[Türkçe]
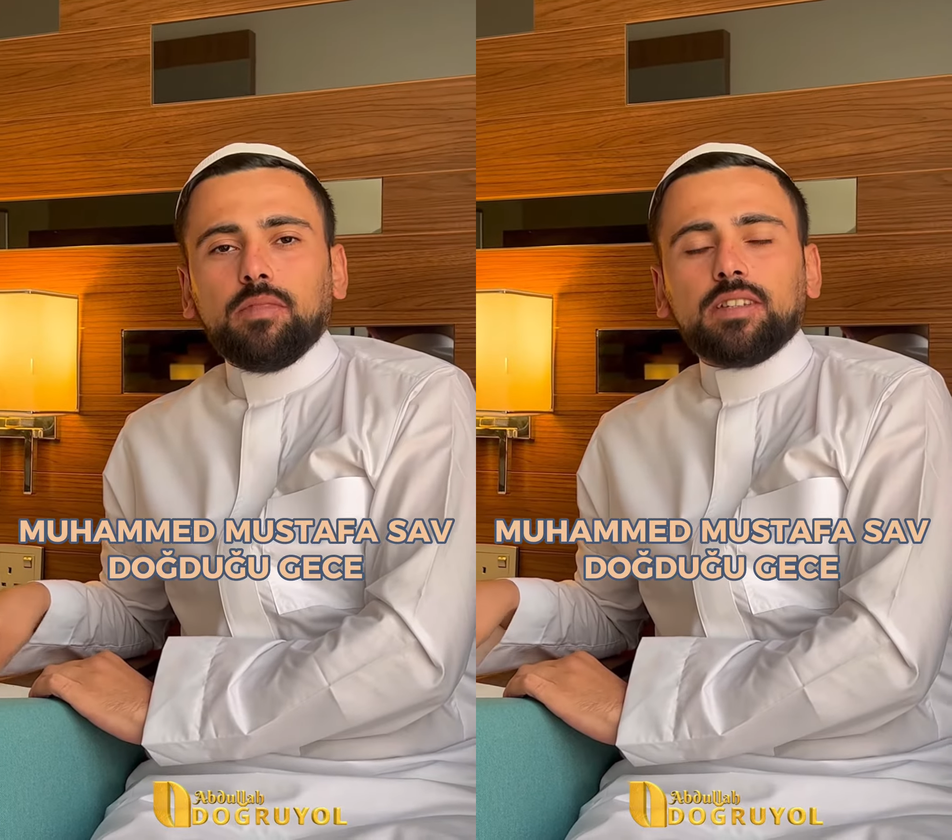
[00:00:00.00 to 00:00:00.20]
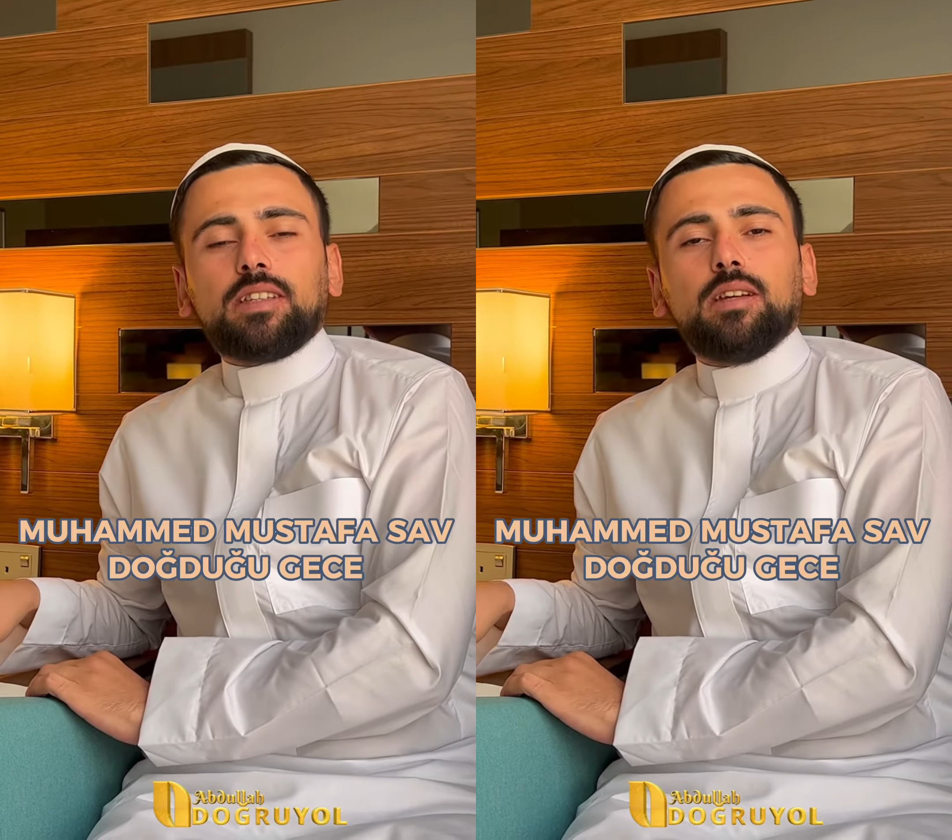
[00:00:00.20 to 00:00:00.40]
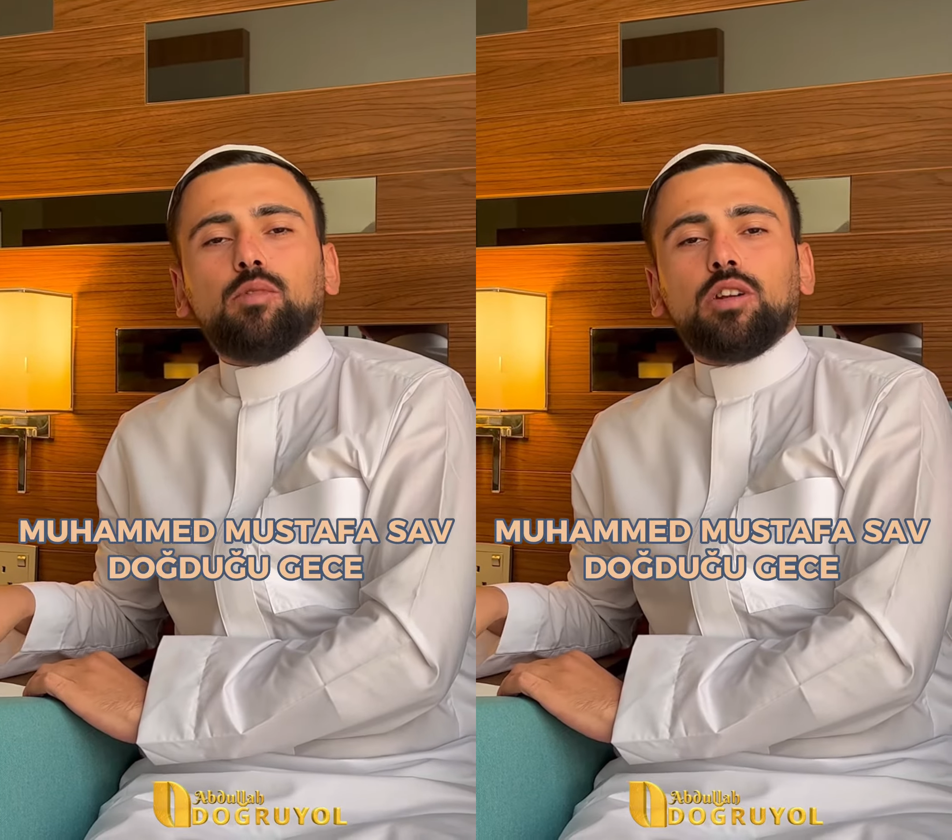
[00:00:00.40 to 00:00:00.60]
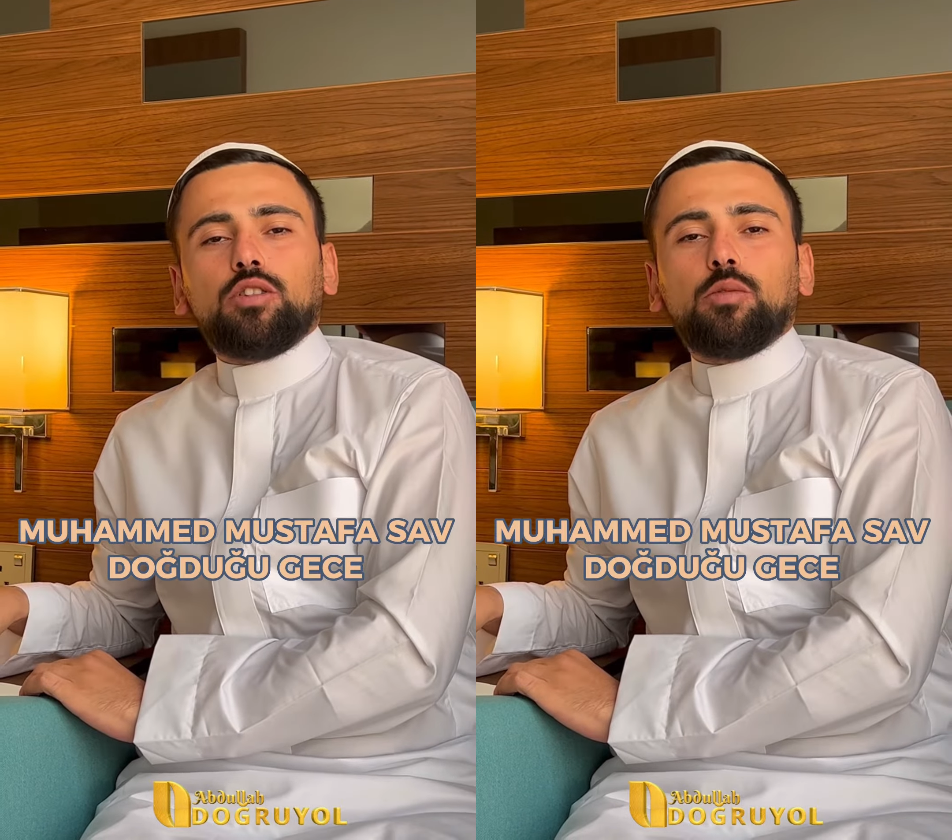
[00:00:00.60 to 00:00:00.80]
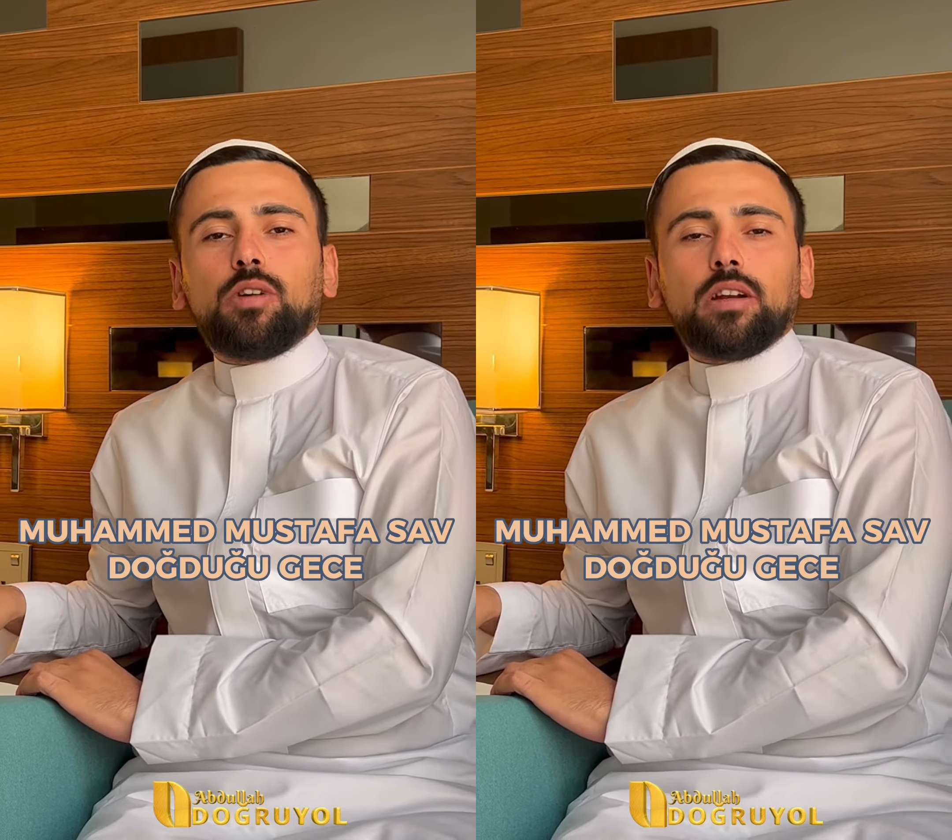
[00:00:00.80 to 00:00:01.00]

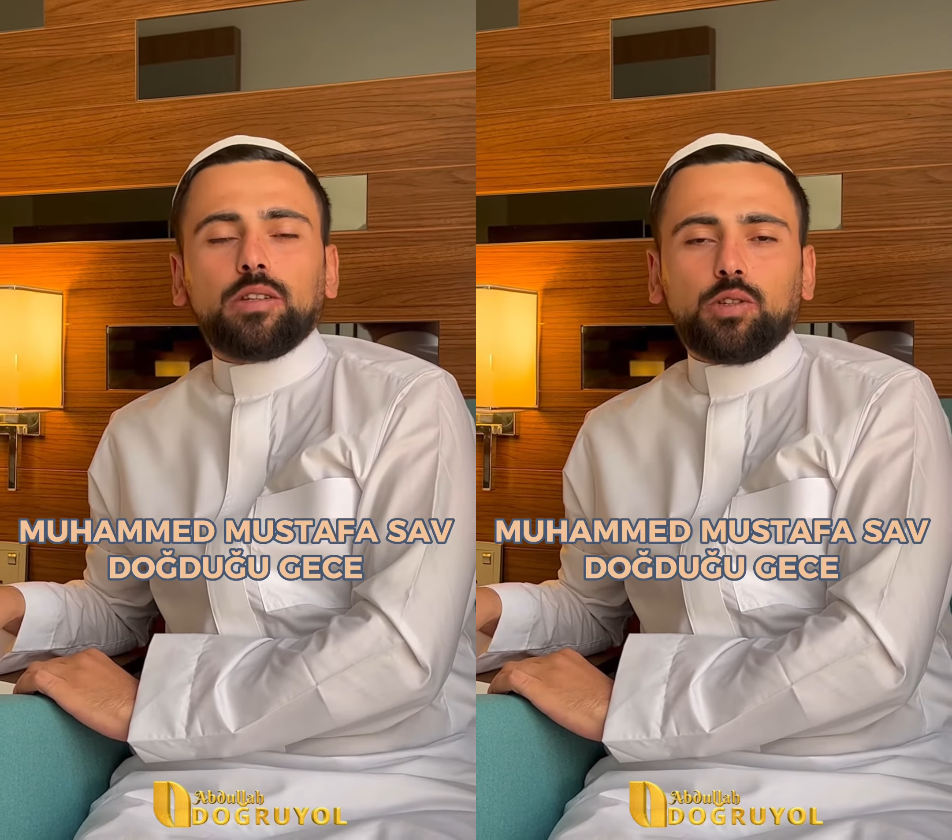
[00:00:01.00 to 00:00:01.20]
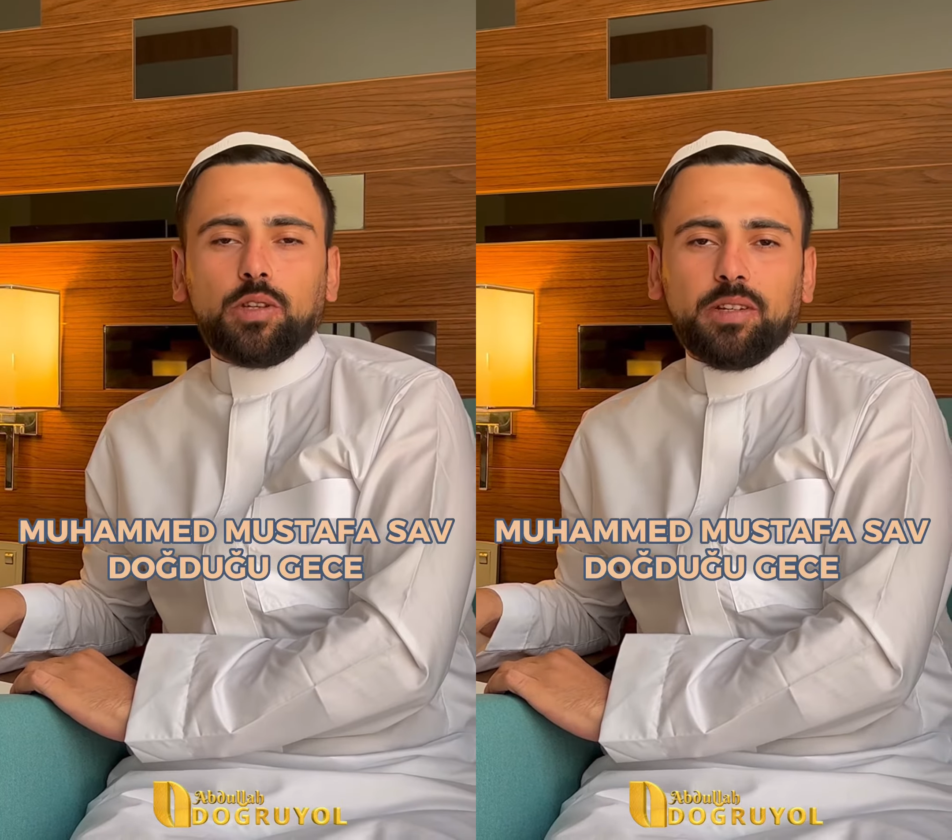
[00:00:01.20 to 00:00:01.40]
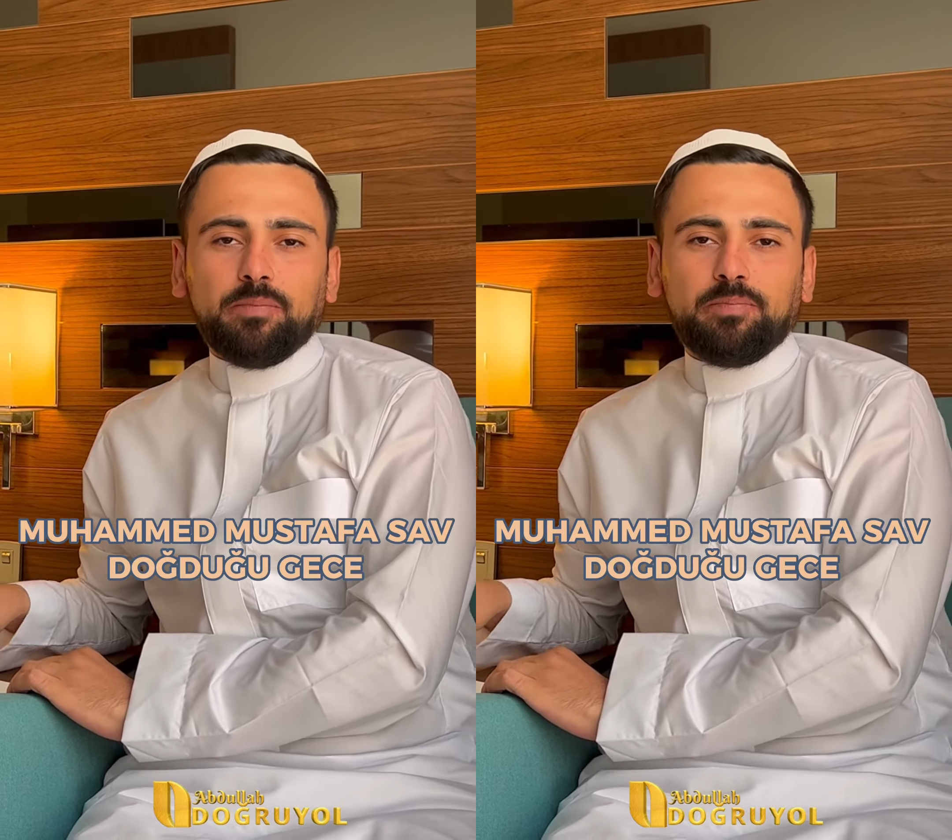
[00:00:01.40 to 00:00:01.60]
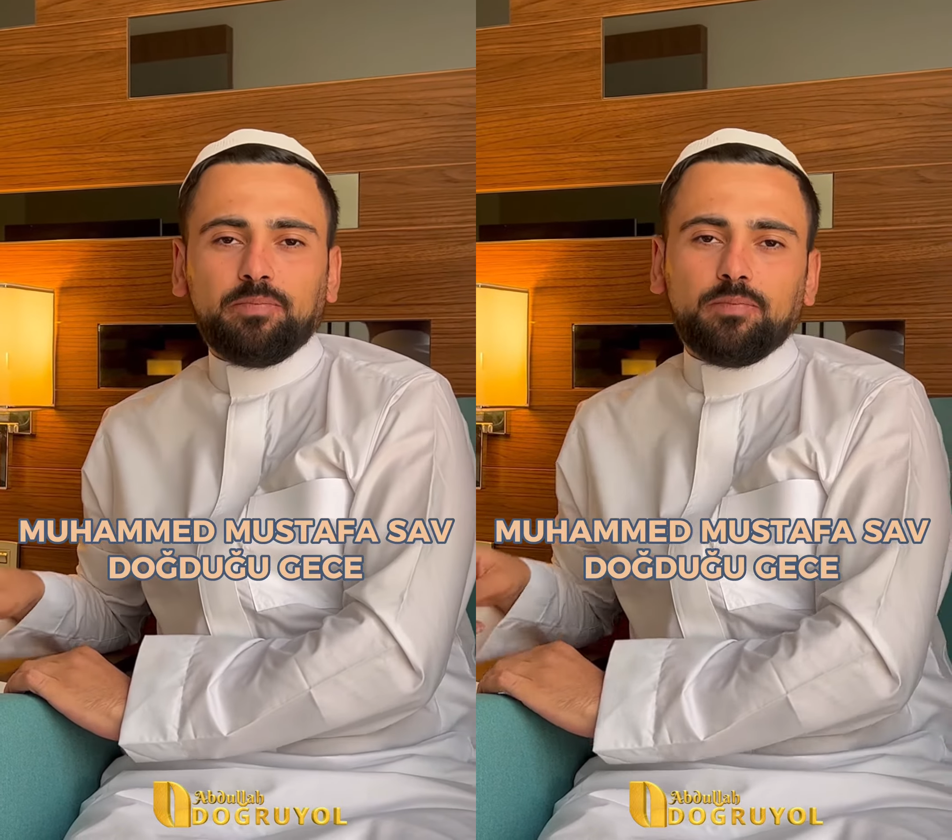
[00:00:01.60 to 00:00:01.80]
Selamünaleyküm kardeşlerim.